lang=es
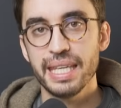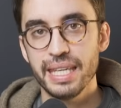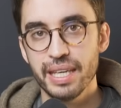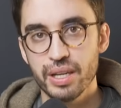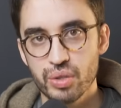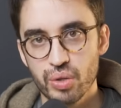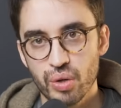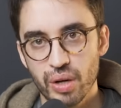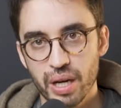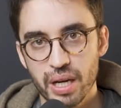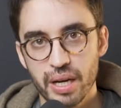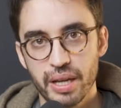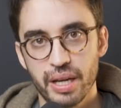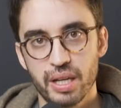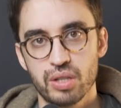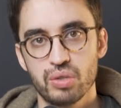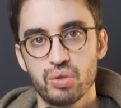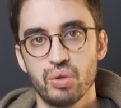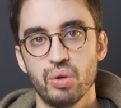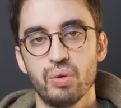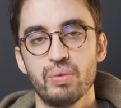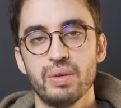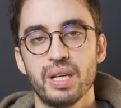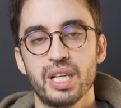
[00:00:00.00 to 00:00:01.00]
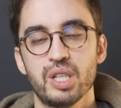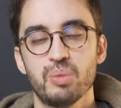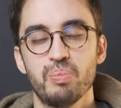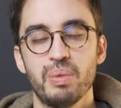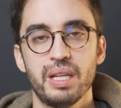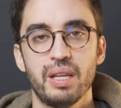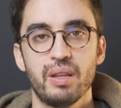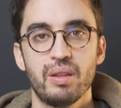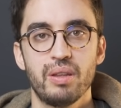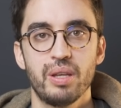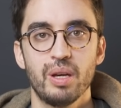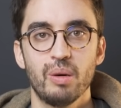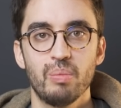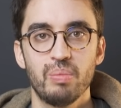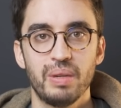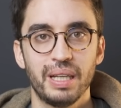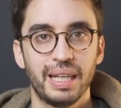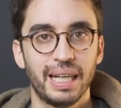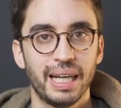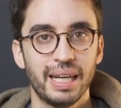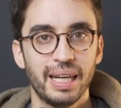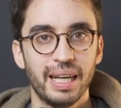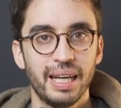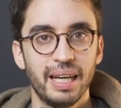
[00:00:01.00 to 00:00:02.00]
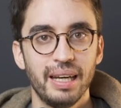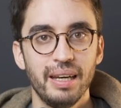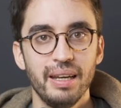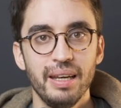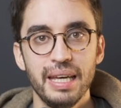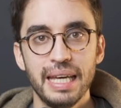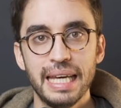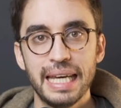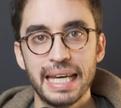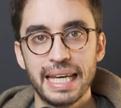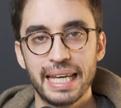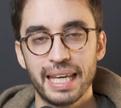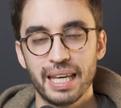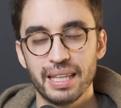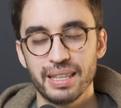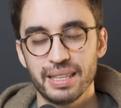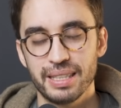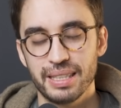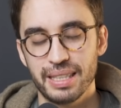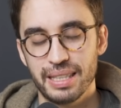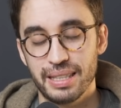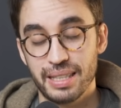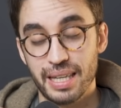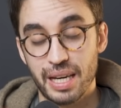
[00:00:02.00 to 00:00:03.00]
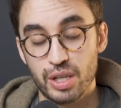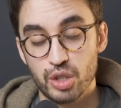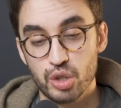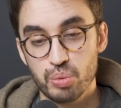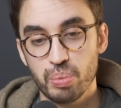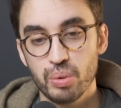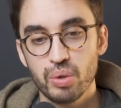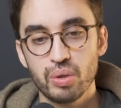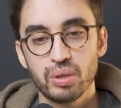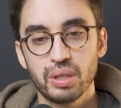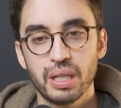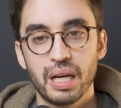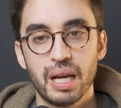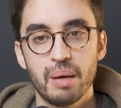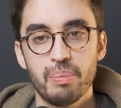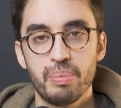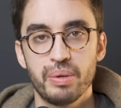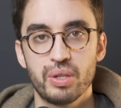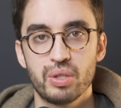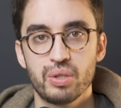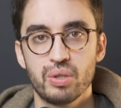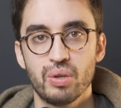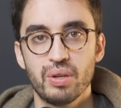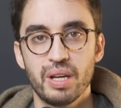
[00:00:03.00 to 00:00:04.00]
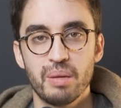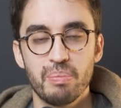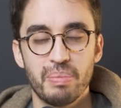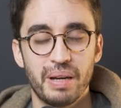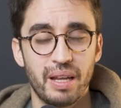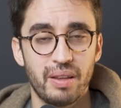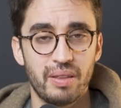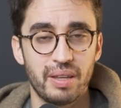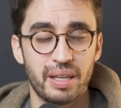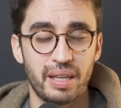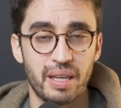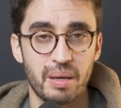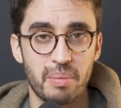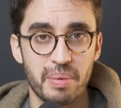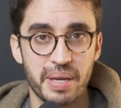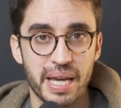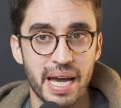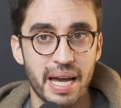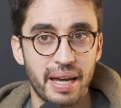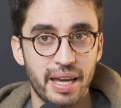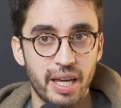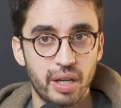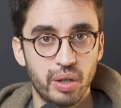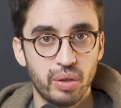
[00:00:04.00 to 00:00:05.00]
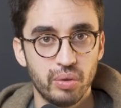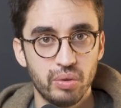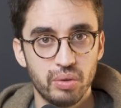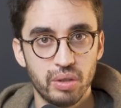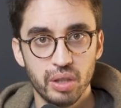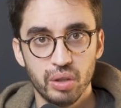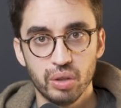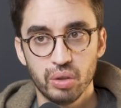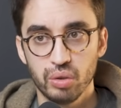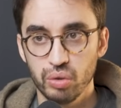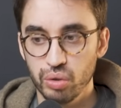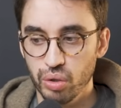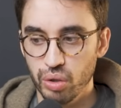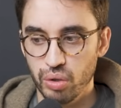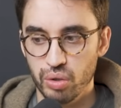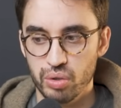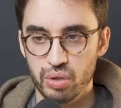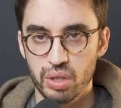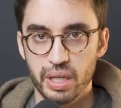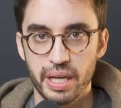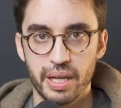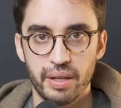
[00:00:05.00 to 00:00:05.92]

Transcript: y eso generas toda una experiencia omnicanal que transporta a la persona y parece que viaje contigo en todos